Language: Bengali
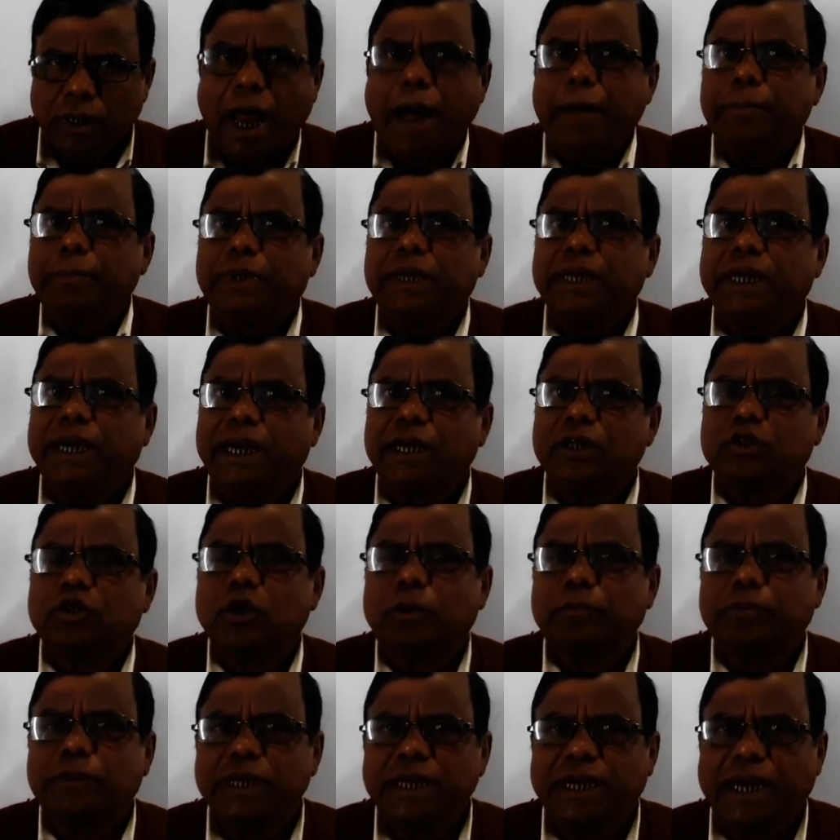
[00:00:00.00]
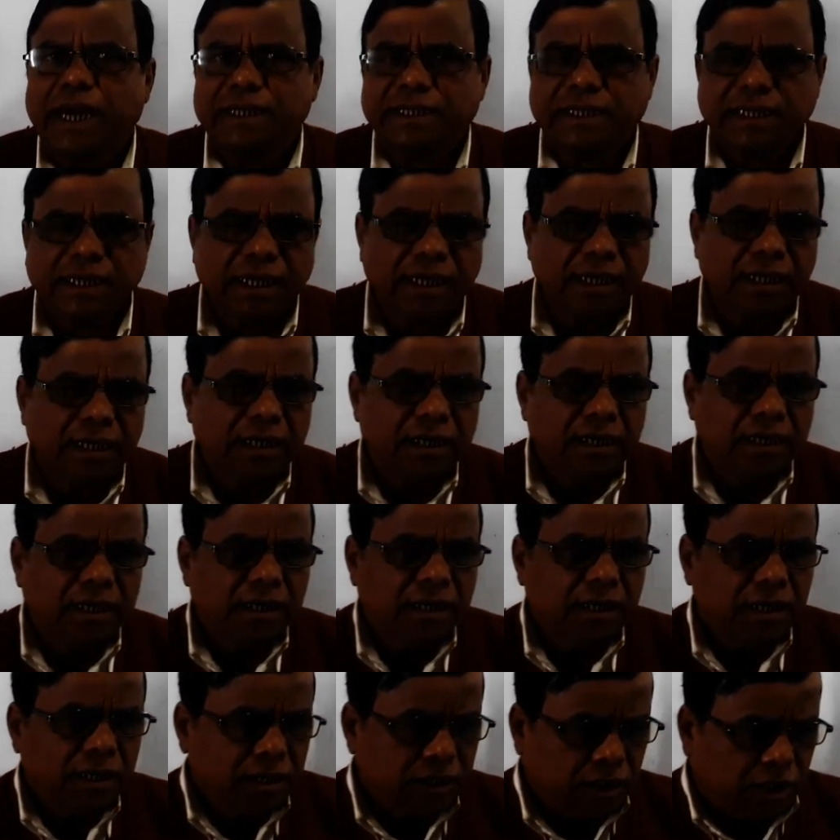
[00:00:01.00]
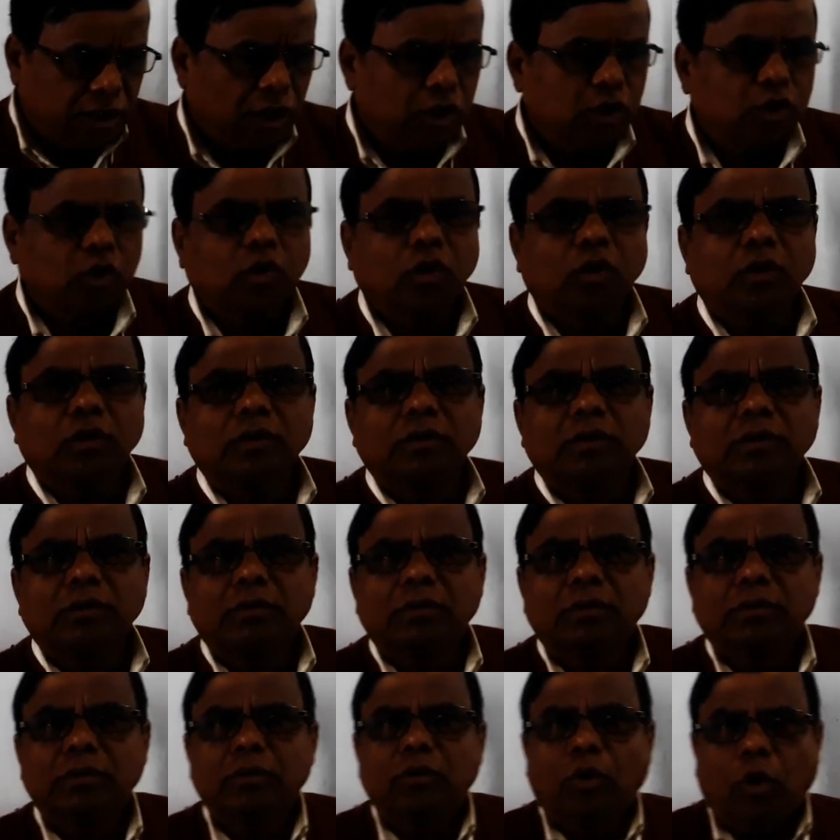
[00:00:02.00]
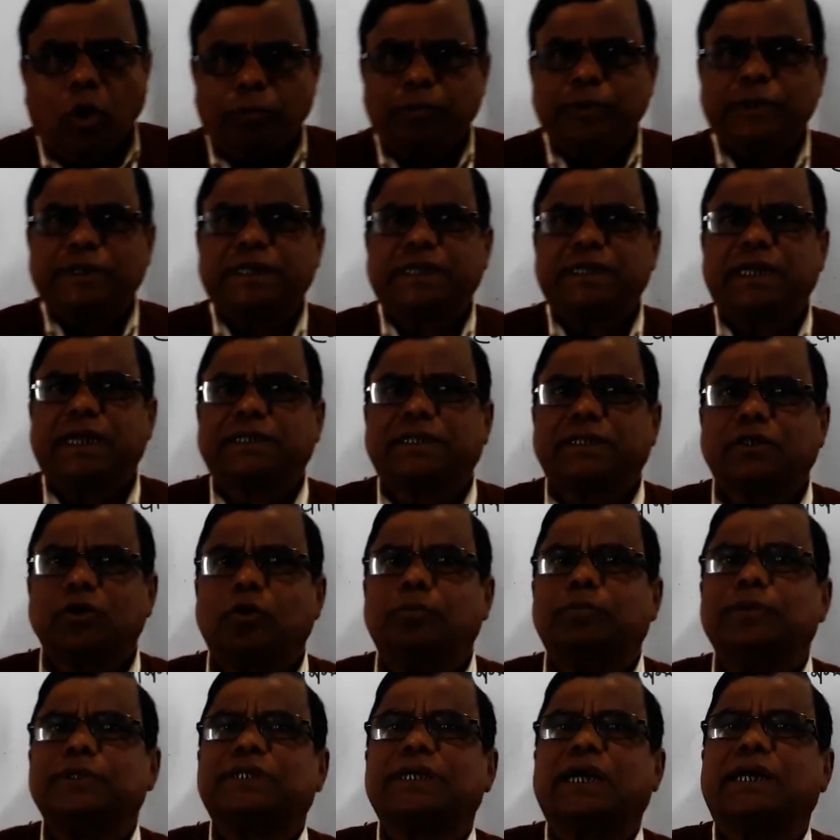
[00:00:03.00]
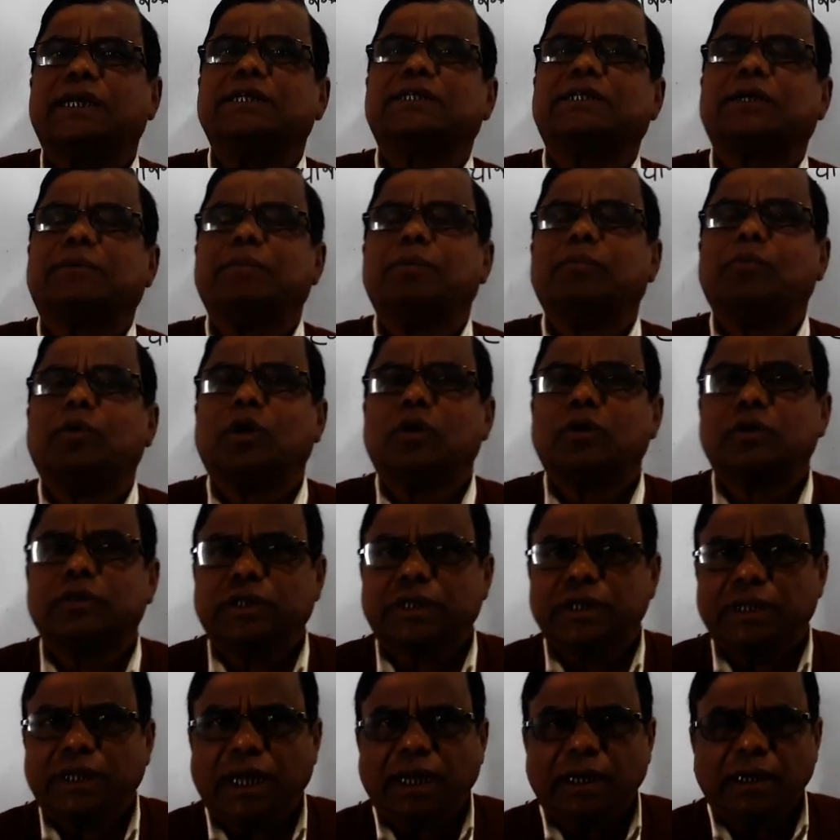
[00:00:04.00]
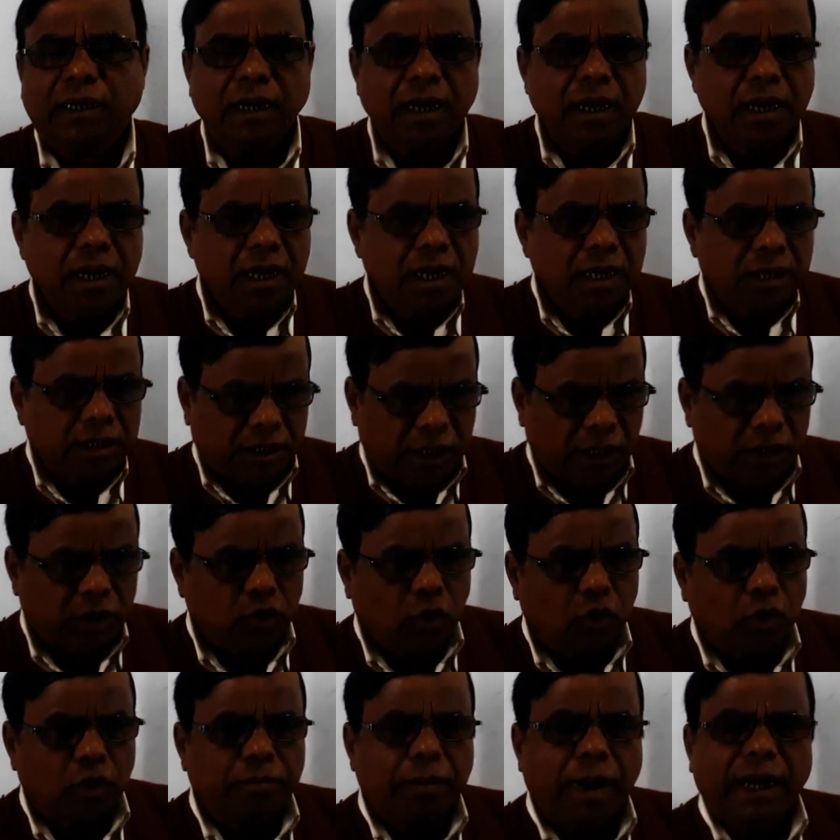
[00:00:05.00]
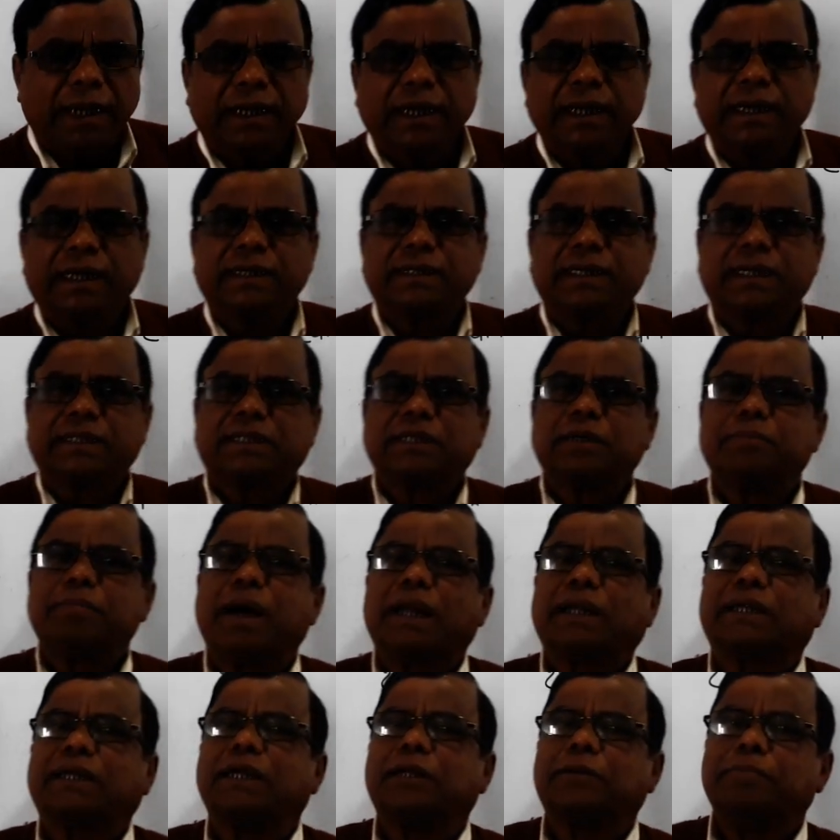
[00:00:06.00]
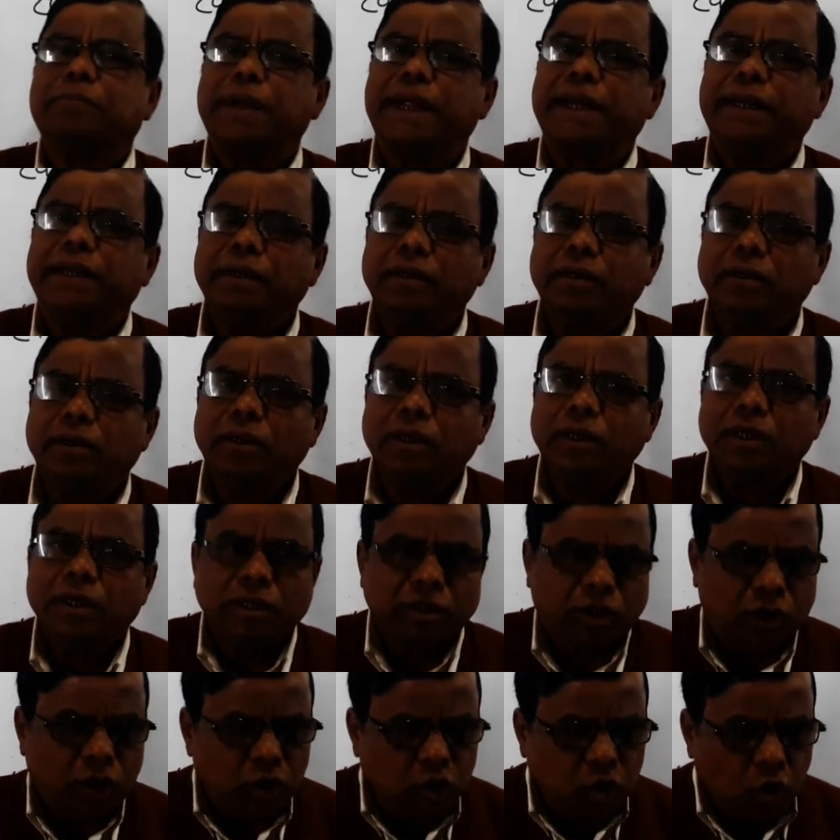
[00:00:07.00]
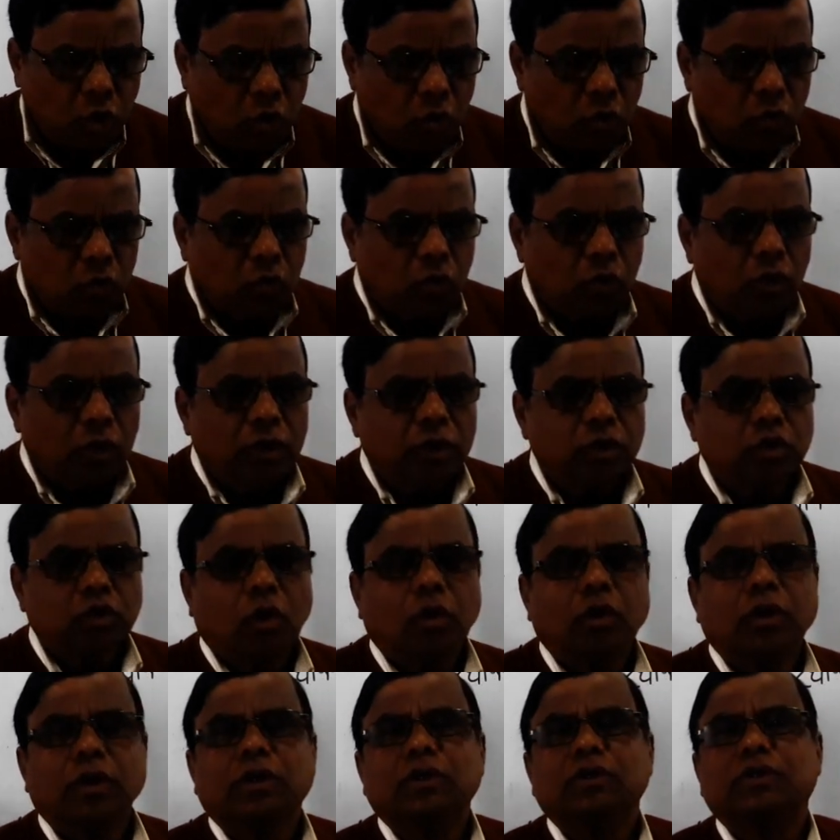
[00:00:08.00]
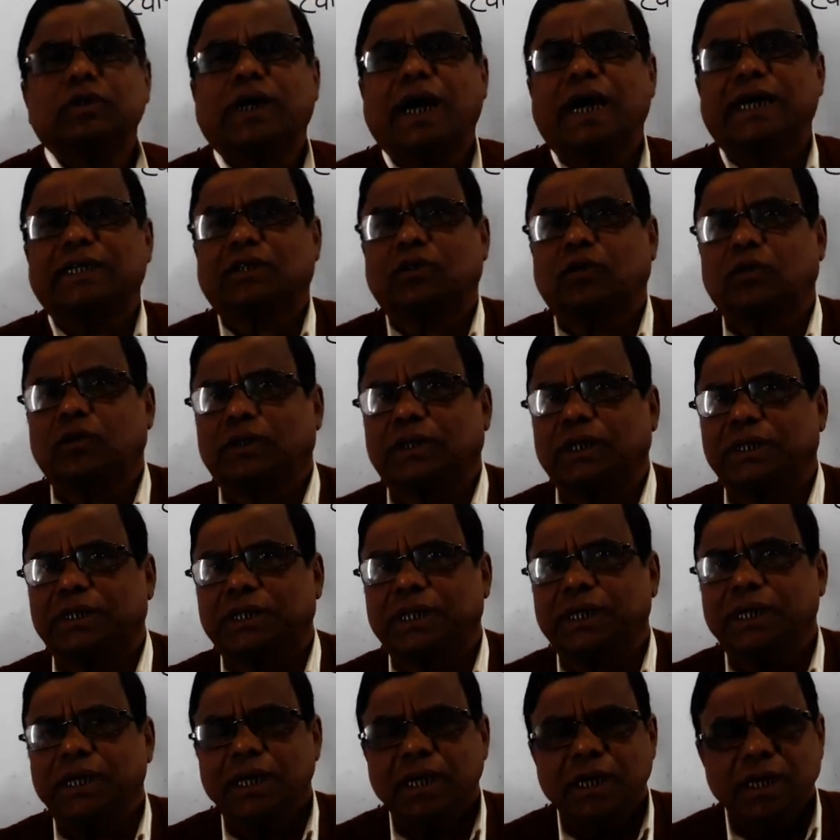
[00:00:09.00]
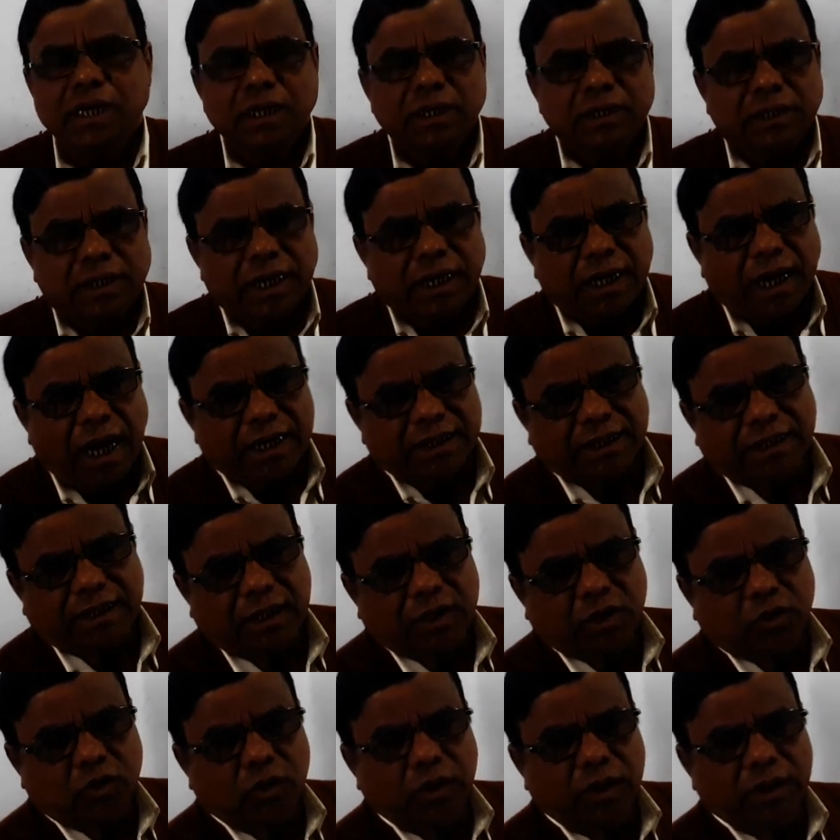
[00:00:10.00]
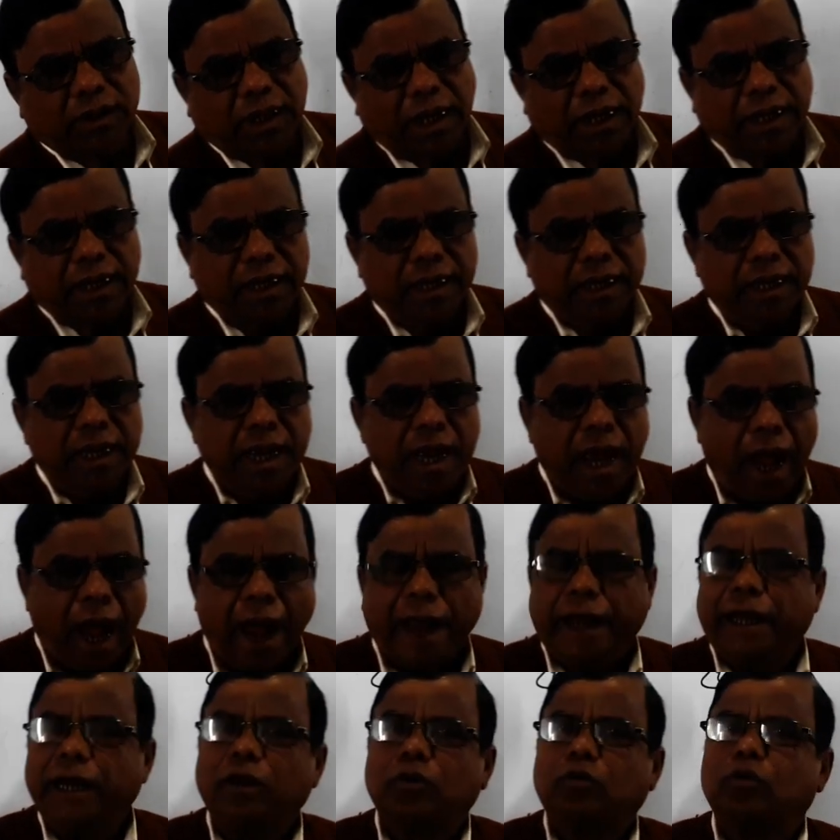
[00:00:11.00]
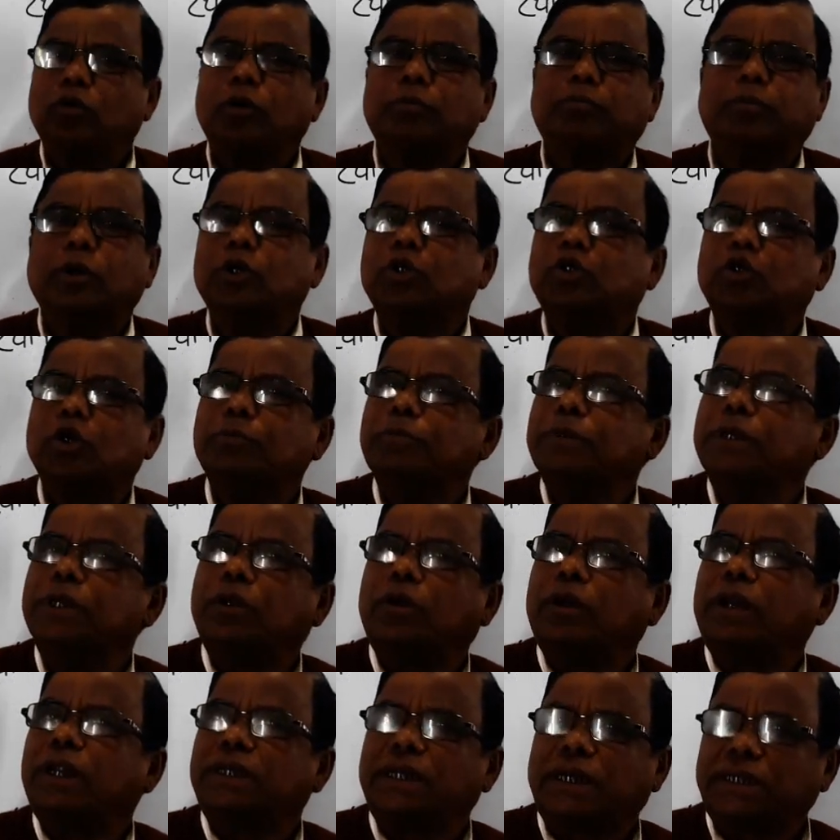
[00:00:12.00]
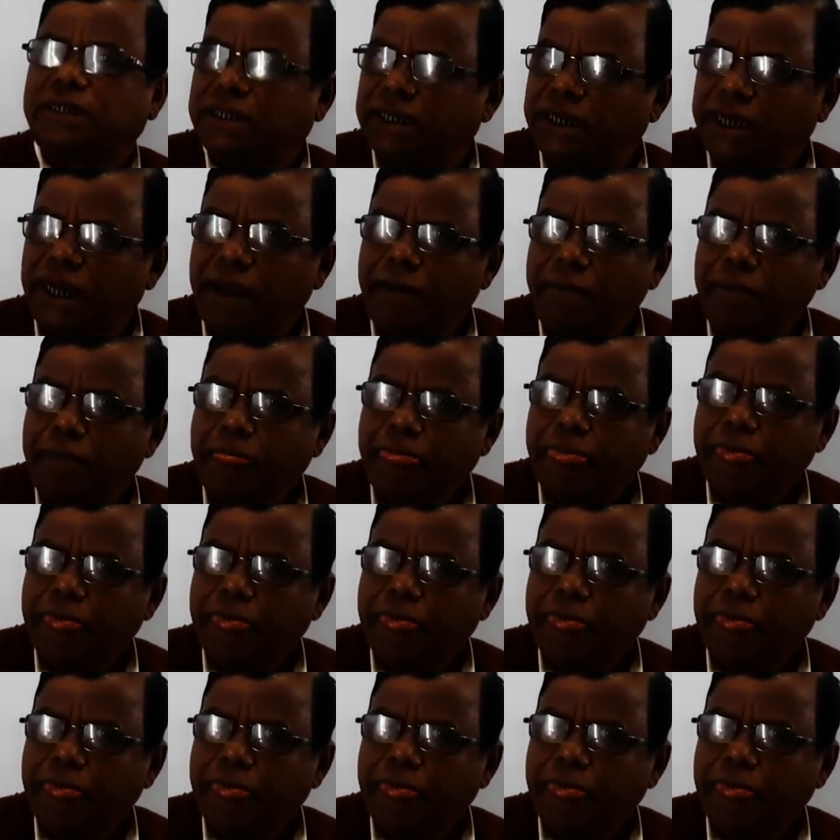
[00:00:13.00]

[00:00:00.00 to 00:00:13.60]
নাম ঠিকানা সব ঠিক আছে সে যখন অফিসে যাচ্ছে অফিসার হিসাবে মনে হচ্ছে তার সে যখন মার্কেটে যাচ্ছে মার্কেটম্যান সে যখন কোনো কিছু অন্য কিছু কাজ করতেছে সেই কাজটার সঙ্গে তাকে আগের কোনো পরিচয় মিল করা যাচ্ছে না